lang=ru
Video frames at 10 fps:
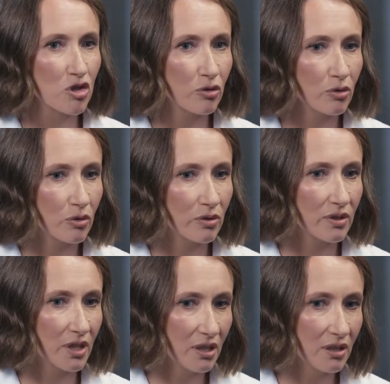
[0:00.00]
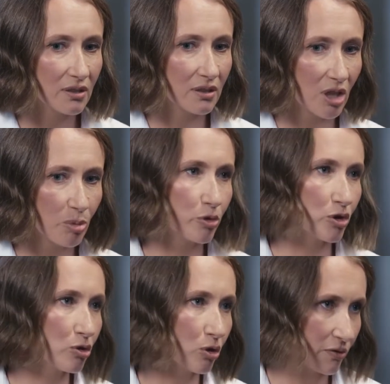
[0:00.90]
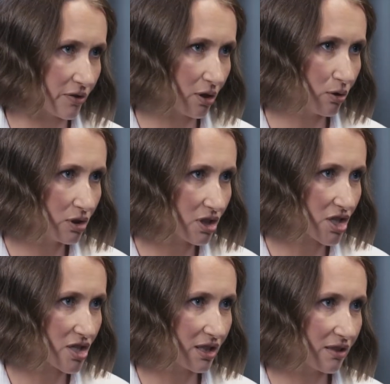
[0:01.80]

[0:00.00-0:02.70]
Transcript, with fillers: что ты э, как бы у истоков находишься,